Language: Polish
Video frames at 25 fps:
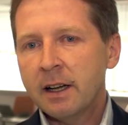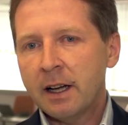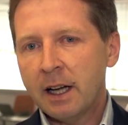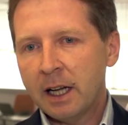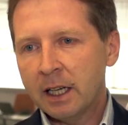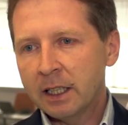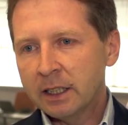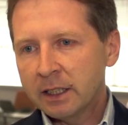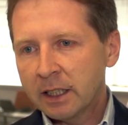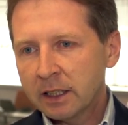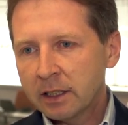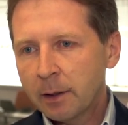
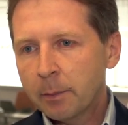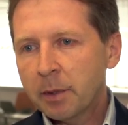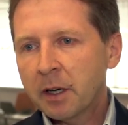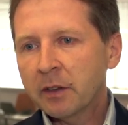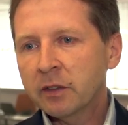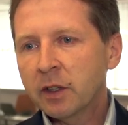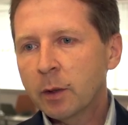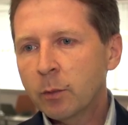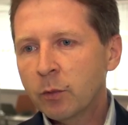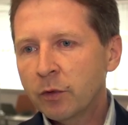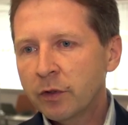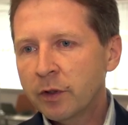ale tak
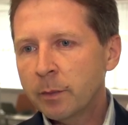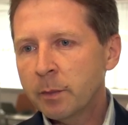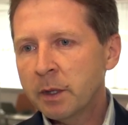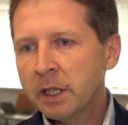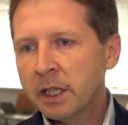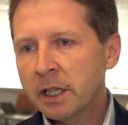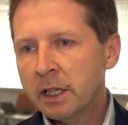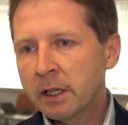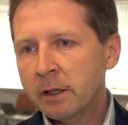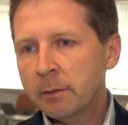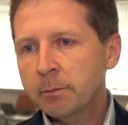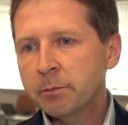naprawdę
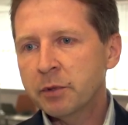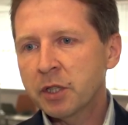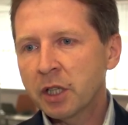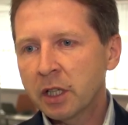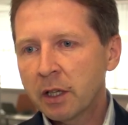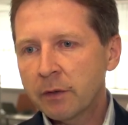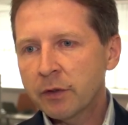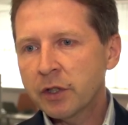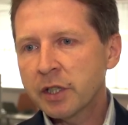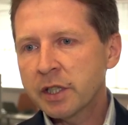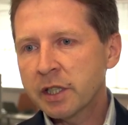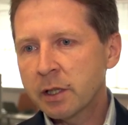mówimy
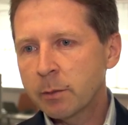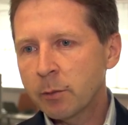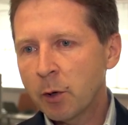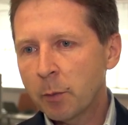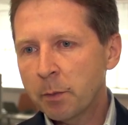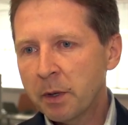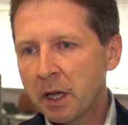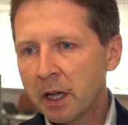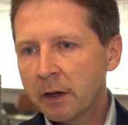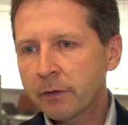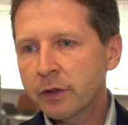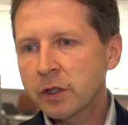przede wszystkim o
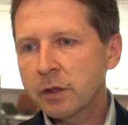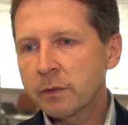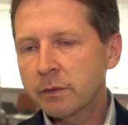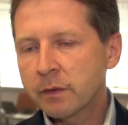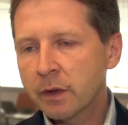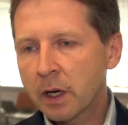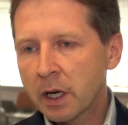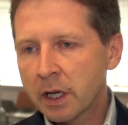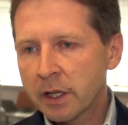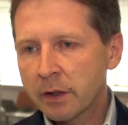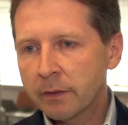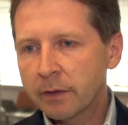pierwszym
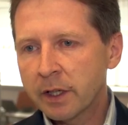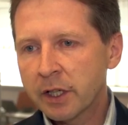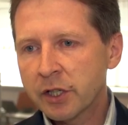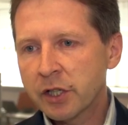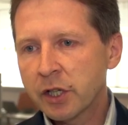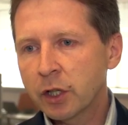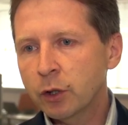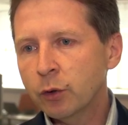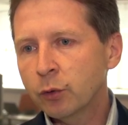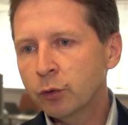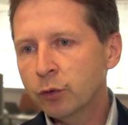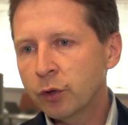
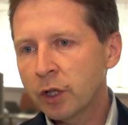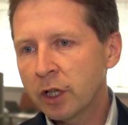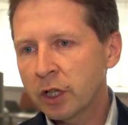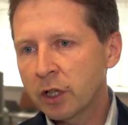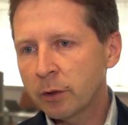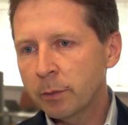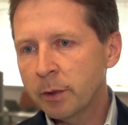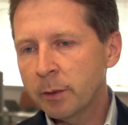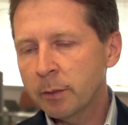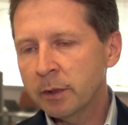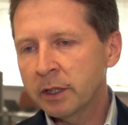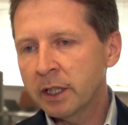wrażeniu, które
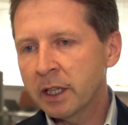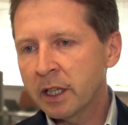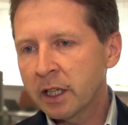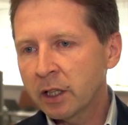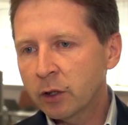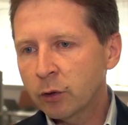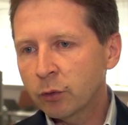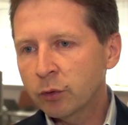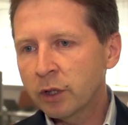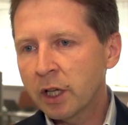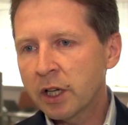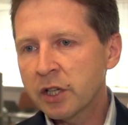robimy na
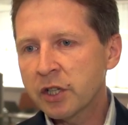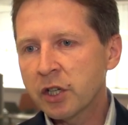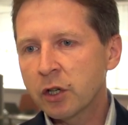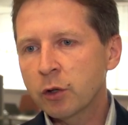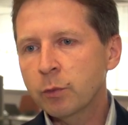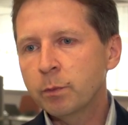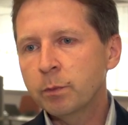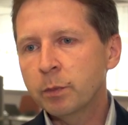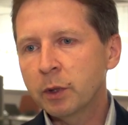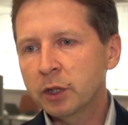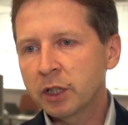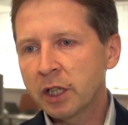rekruterze
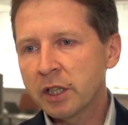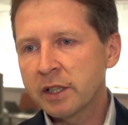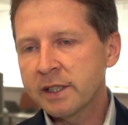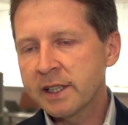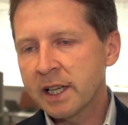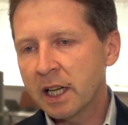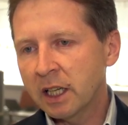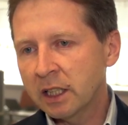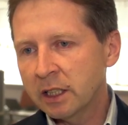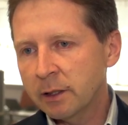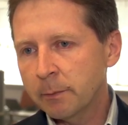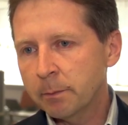lub
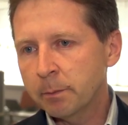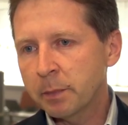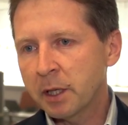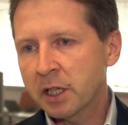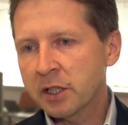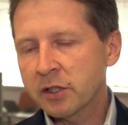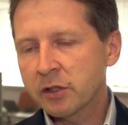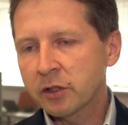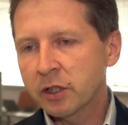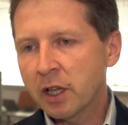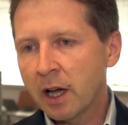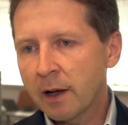potencjalnym
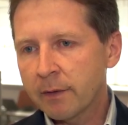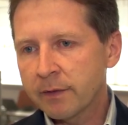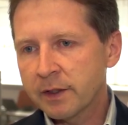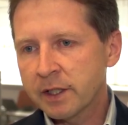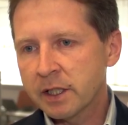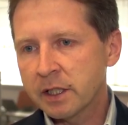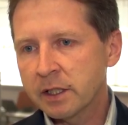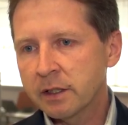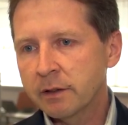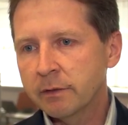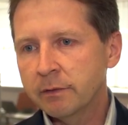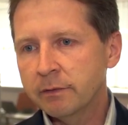
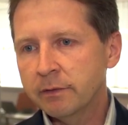pracodawcy.